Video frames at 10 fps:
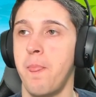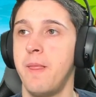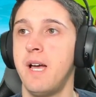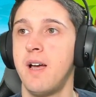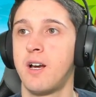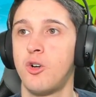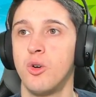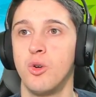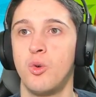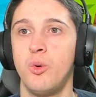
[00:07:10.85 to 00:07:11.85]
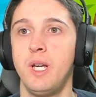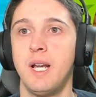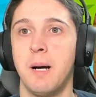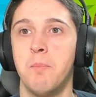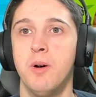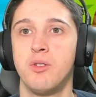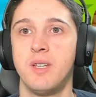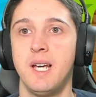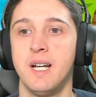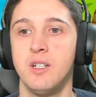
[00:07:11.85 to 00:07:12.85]
eccolo qui, la
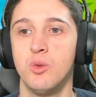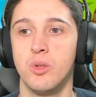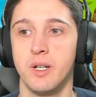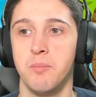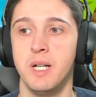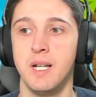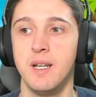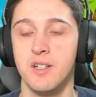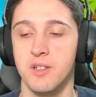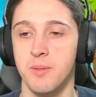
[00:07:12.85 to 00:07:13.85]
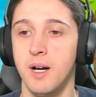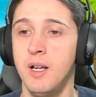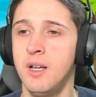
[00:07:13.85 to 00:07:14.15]
bottega di Nuke, è bellissima.